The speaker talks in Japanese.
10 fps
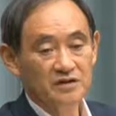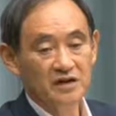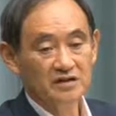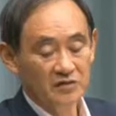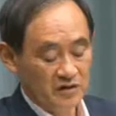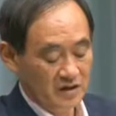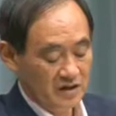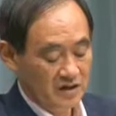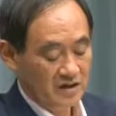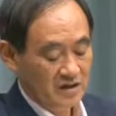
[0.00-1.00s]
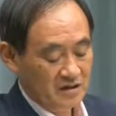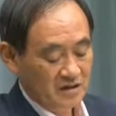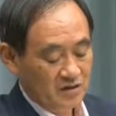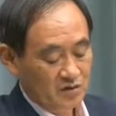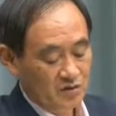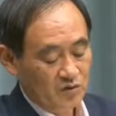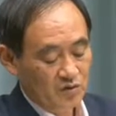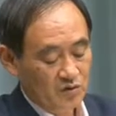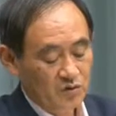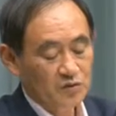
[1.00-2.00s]
れた方は、
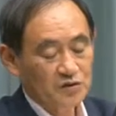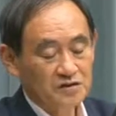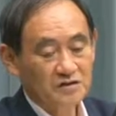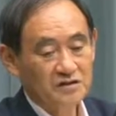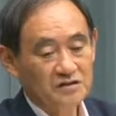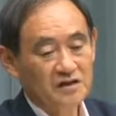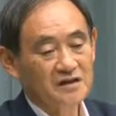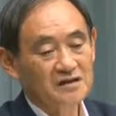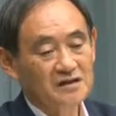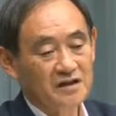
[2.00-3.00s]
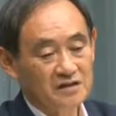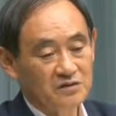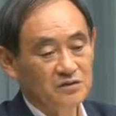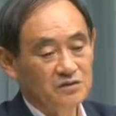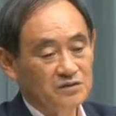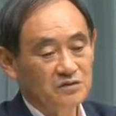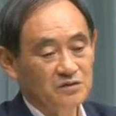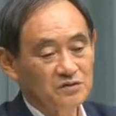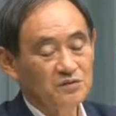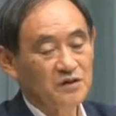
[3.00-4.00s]
ほぼ全員に近い
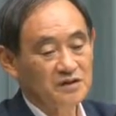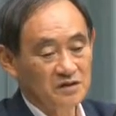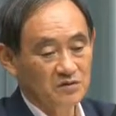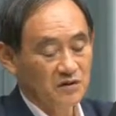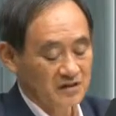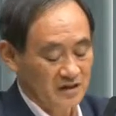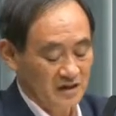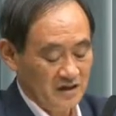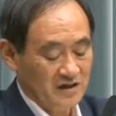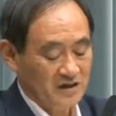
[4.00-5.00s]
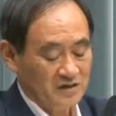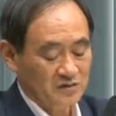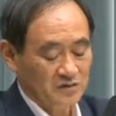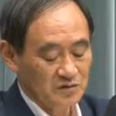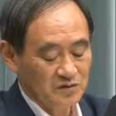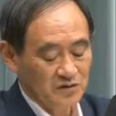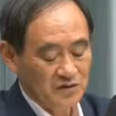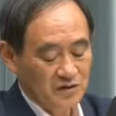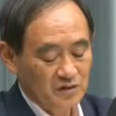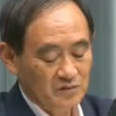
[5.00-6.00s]
90数パーセントの方があの
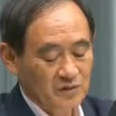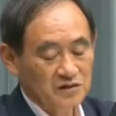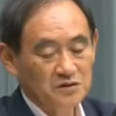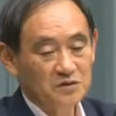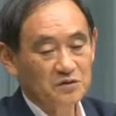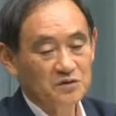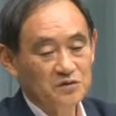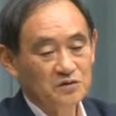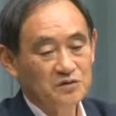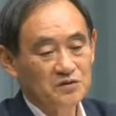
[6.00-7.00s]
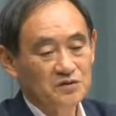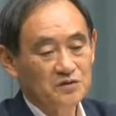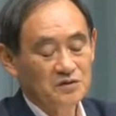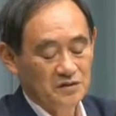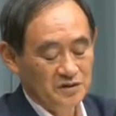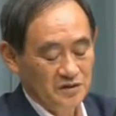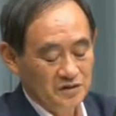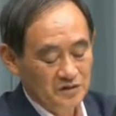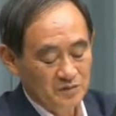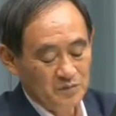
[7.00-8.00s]
満足
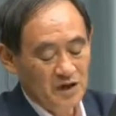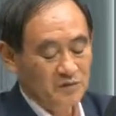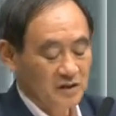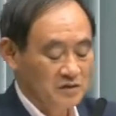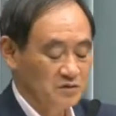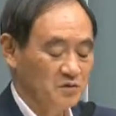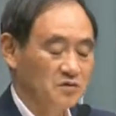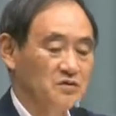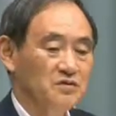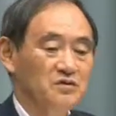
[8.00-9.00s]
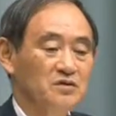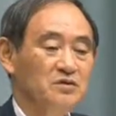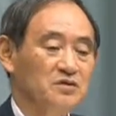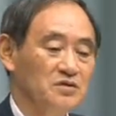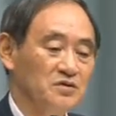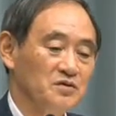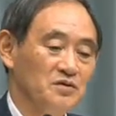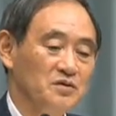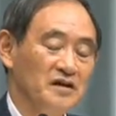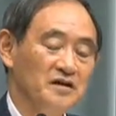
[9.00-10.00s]
まあ満足という
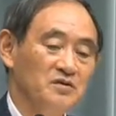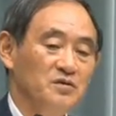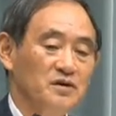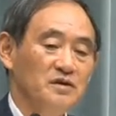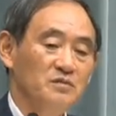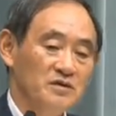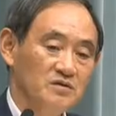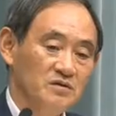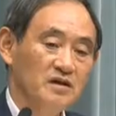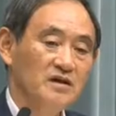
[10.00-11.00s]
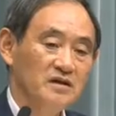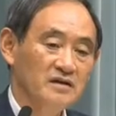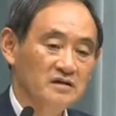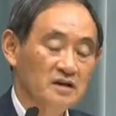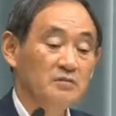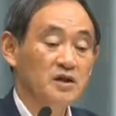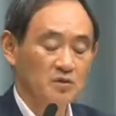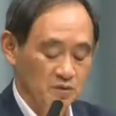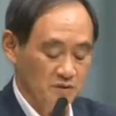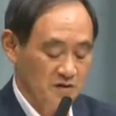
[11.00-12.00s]
回答を得てますので極めて
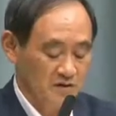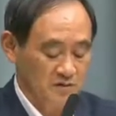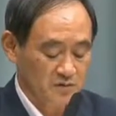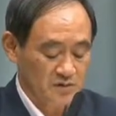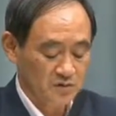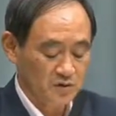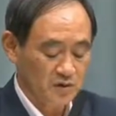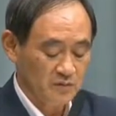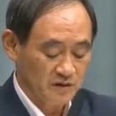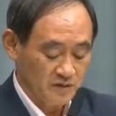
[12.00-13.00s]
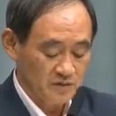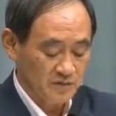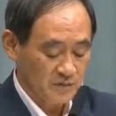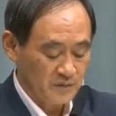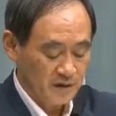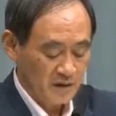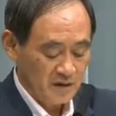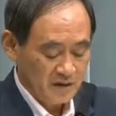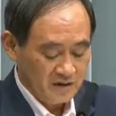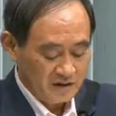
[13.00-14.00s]
好評だというふうに思ってます
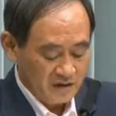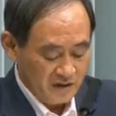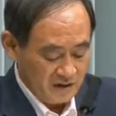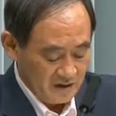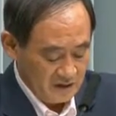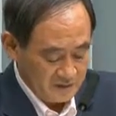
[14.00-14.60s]
で